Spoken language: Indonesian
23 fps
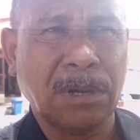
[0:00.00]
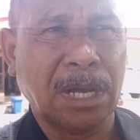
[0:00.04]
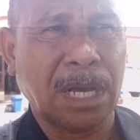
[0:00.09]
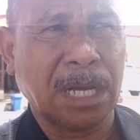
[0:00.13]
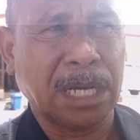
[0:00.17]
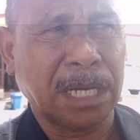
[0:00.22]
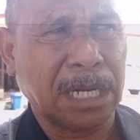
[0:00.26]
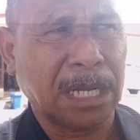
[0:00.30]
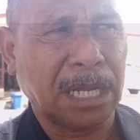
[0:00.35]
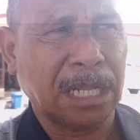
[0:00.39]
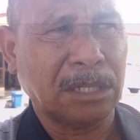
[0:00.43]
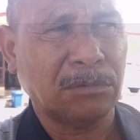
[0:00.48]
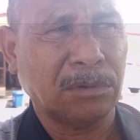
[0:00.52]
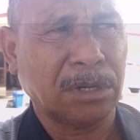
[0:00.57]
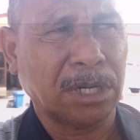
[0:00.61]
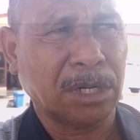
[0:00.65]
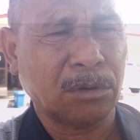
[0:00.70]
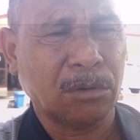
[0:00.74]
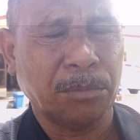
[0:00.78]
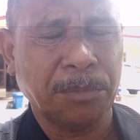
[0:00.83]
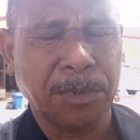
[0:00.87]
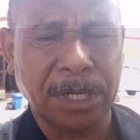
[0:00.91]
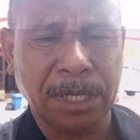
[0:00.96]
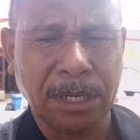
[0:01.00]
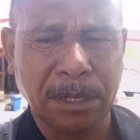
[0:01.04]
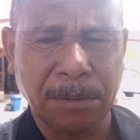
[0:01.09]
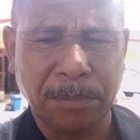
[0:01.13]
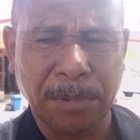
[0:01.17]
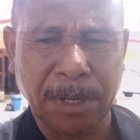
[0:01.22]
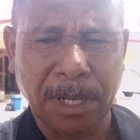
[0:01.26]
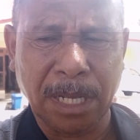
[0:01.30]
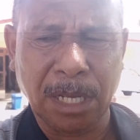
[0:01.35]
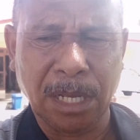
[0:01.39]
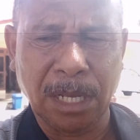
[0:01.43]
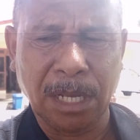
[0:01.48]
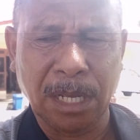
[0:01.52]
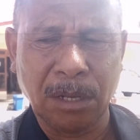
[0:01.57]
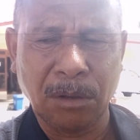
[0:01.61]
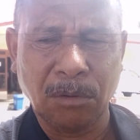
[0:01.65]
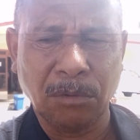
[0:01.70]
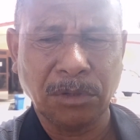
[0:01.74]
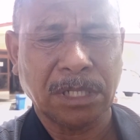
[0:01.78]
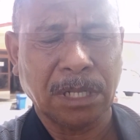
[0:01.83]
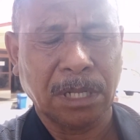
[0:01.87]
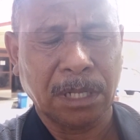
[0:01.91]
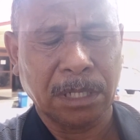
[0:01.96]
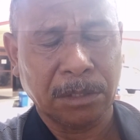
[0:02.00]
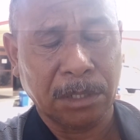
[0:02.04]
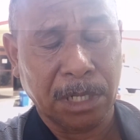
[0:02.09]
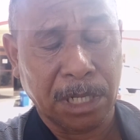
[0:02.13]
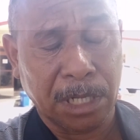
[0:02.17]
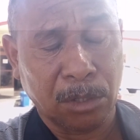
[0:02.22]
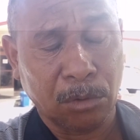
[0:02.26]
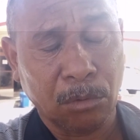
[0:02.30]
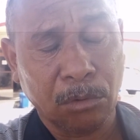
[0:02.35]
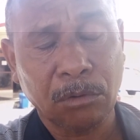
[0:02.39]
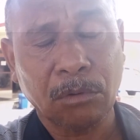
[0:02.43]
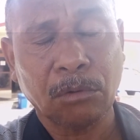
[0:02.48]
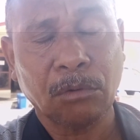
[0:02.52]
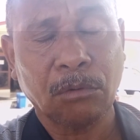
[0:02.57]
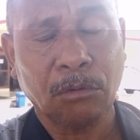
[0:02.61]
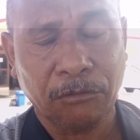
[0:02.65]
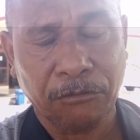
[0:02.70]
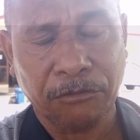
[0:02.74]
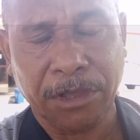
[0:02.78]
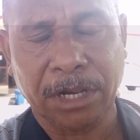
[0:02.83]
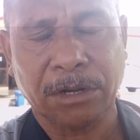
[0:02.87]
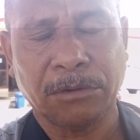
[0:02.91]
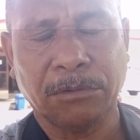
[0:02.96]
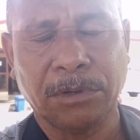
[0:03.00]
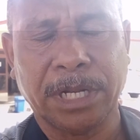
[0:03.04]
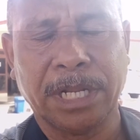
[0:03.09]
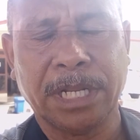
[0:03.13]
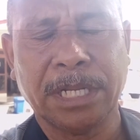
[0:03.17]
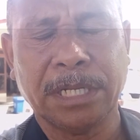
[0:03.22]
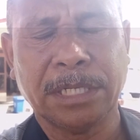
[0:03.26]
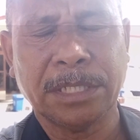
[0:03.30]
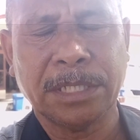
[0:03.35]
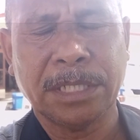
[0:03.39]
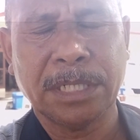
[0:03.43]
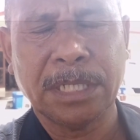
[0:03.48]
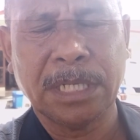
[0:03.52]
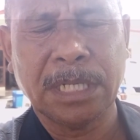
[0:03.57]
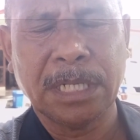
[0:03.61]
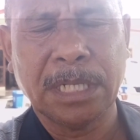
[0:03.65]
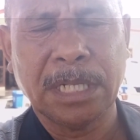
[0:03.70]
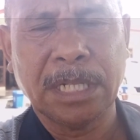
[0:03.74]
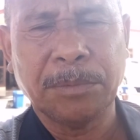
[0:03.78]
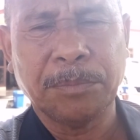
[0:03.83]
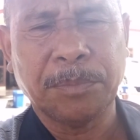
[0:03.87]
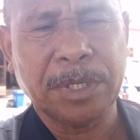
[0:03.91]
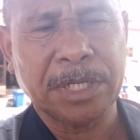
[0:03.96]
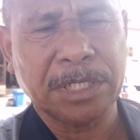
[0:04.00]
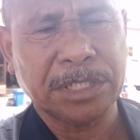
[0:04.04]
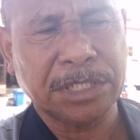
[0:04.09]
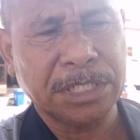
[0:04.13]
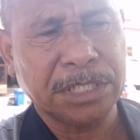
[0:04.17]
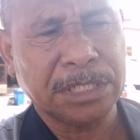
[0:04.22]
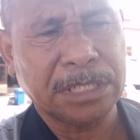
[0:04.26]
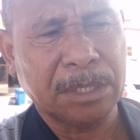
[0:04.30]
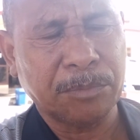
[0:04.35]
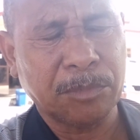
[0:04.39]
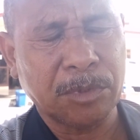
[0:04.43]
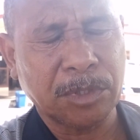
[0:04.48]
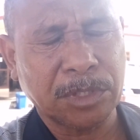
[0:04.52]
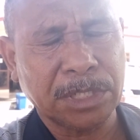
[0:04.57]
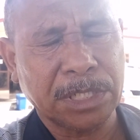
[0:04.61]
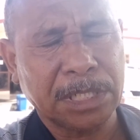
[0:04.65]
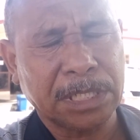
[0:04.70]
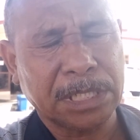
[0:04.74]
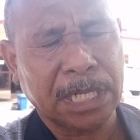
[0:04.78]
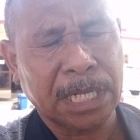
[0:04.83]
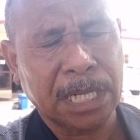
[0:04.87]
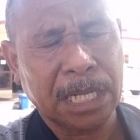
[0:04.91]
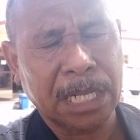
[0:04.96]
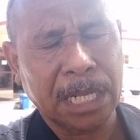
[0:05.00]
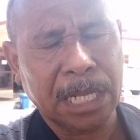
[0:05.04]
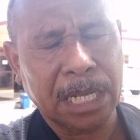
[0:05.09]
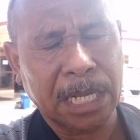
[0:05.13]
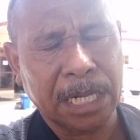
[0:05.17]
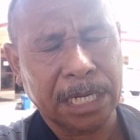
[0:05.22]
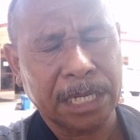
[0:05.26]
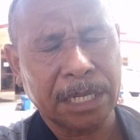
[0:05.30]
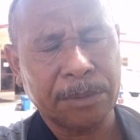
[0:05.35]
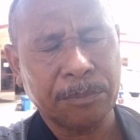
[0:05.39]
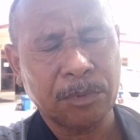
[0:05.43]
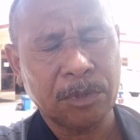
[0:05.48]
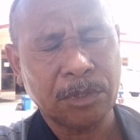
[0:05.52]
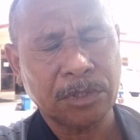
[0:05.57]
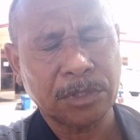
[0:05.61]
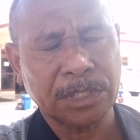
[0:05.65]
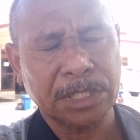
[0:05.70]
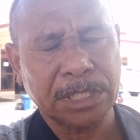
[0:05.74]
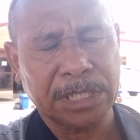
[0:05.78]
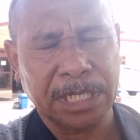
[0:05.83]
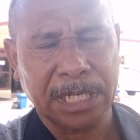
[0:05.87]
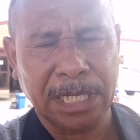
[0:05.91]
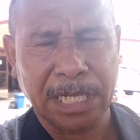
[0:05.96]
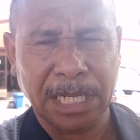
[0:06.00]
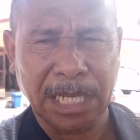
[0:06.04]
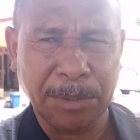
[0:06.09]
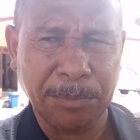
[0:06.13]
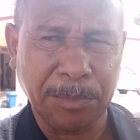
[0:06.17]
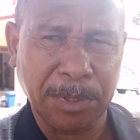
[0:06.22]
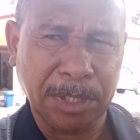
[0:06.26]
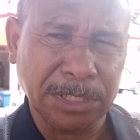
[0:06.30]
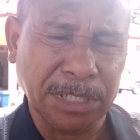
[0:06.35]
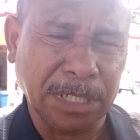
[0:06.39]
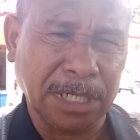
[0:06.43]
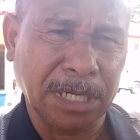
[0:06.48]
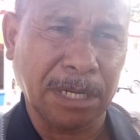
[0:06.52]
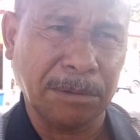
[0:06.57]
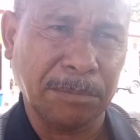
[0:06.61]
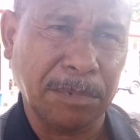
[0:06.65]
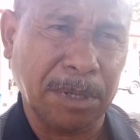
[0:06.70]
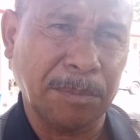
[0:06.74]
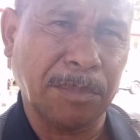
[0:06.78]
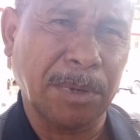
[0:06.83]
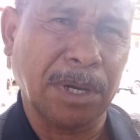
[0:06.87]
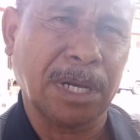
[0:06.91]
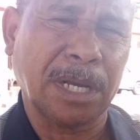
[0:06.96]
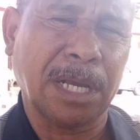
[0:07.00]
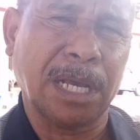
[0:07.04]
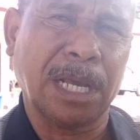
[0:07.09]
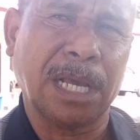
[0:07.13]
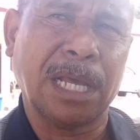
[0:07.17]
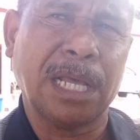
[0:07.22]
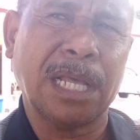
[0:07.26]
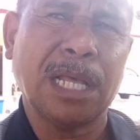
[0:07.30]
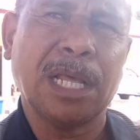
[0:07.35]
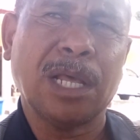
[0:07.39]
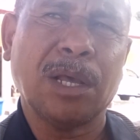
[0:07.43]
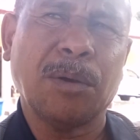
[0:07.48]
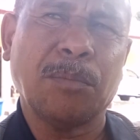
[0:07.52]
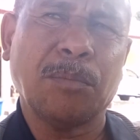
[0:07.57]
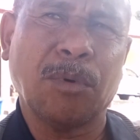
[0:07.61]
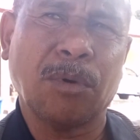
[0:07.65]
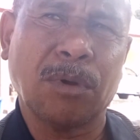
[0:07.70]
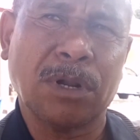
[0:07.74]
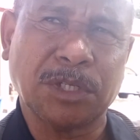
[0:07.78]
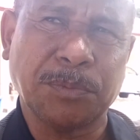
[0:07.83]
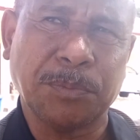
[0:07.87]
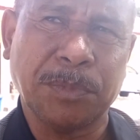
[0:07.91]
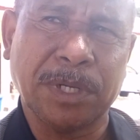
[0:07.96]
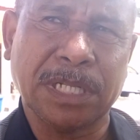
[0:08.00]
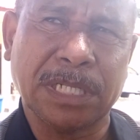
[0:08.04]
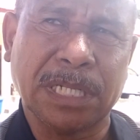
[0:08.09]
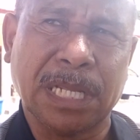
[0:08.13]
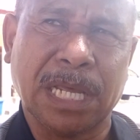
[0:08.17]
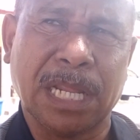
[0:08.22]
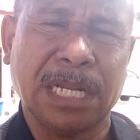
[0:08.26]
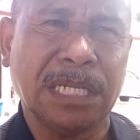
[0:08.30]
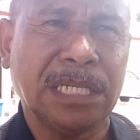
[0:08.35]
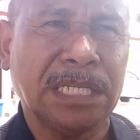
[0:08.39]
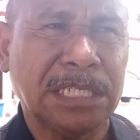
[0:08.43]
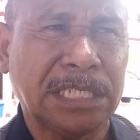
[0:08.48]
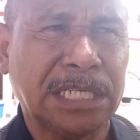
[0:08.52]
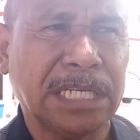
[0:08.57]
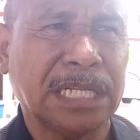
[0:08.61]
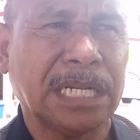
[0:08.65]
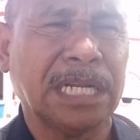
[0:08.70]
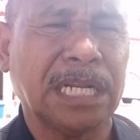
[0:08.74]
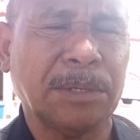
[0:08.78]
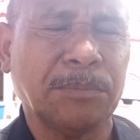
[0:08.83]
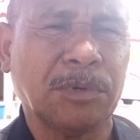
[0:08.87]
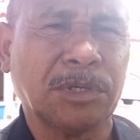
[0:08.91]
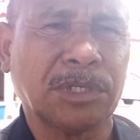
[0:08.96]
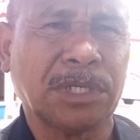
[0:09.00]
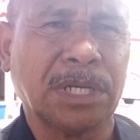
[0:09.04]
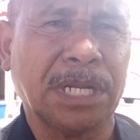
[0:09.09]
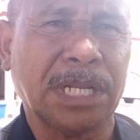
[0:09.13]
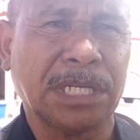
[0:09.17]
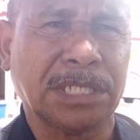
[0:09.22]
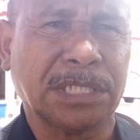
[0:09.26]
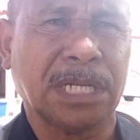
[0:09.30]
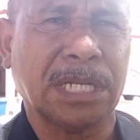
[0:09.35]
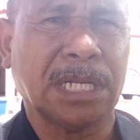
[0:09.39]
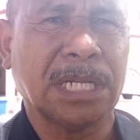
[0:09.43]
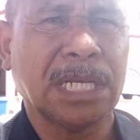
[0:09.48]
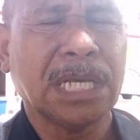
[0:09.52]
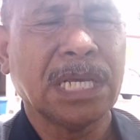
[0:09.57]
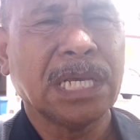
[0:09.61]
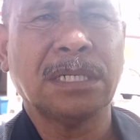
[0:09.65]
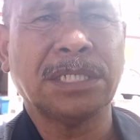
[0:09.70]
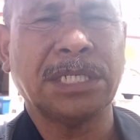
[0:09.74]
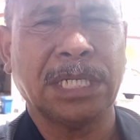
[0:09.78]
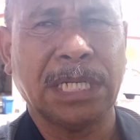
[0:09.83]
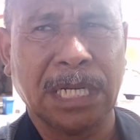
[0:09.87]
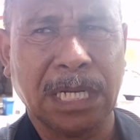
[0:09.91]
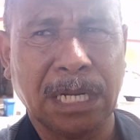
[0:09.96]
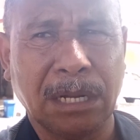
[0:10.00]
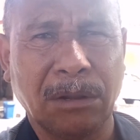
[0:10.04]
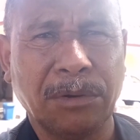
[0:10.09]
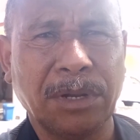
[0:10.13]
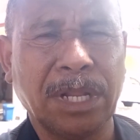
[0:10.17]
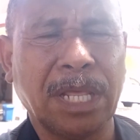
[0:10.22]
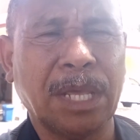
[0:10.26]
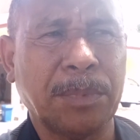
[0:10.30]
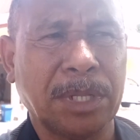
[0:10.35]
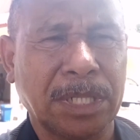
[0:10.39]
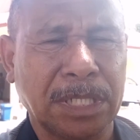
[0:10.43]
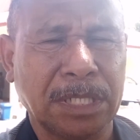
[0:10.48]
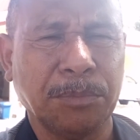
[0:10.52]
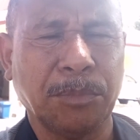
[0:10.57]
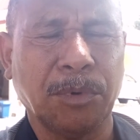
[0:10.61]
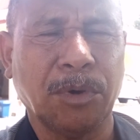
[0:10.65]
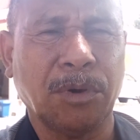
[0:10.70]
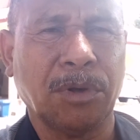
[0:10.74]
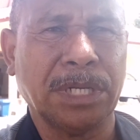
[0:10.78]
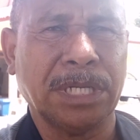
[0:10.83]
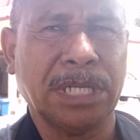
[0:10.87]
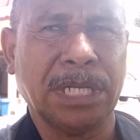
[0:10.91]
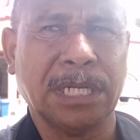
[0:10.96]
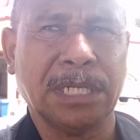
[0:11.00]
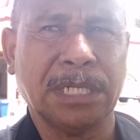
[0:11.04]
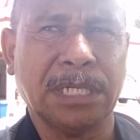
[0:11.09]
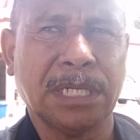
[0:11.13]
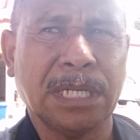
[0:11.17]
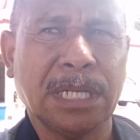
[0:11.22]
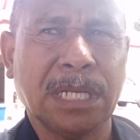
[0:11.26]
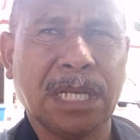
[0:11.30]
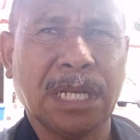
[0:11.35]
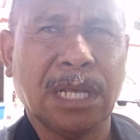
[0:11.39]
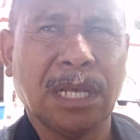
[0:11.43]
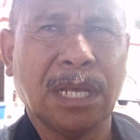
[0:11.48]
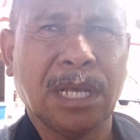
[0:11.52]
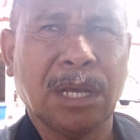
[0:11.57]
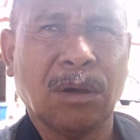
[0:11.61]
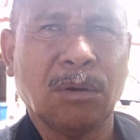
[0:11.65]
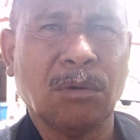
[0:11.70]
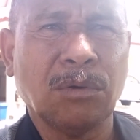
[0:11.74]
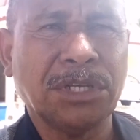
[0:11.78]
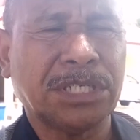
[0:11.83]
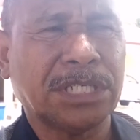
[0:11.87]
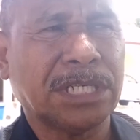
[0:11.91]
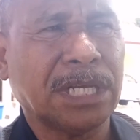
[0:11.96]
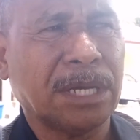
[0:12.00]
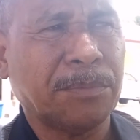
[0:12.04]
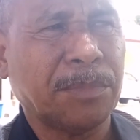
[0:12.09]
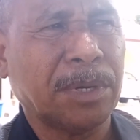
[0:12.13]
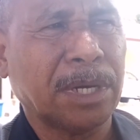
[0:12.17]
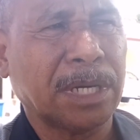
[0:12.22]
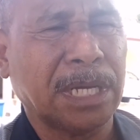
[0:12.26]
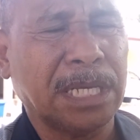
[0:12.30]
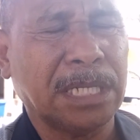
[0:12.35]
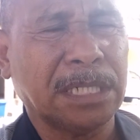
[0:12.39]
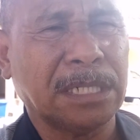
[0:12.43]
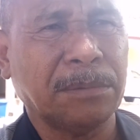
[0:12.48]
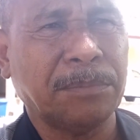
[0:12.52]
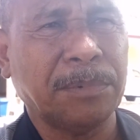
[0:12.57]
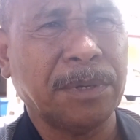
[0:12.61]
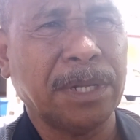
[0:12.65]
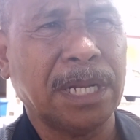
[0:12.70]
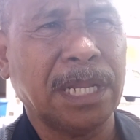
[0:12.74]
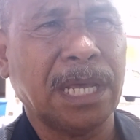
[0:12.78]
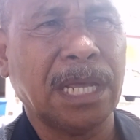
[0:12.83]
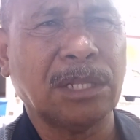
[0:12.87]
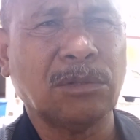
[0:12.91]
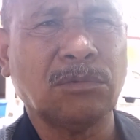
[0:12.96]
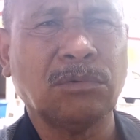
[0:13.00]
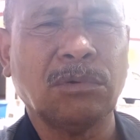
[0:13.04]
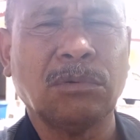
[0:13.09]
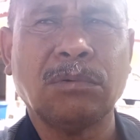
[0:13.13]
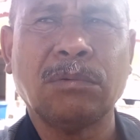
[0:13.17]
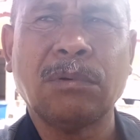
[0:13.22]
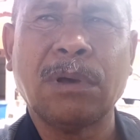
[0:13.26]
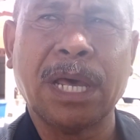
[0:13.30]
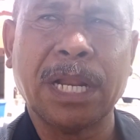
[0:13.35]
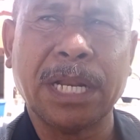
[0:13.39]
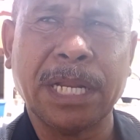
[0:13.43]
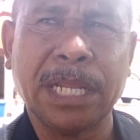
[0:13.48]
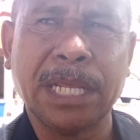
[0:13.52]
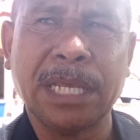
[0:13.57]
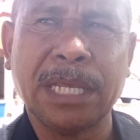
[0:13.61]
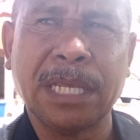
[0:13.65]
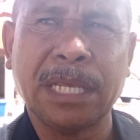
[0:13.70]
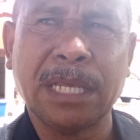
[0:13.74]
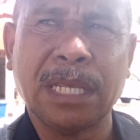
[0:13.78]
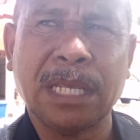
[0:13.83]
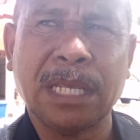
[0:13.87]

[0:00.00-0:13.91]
akara aku rekomenda ba eh, nono govern, presisa mos ita hare haremos itene ema sirne be maka moras mental sir ne mos hanesan sida daun ema timornia ya. o insya maka ita bele aku hare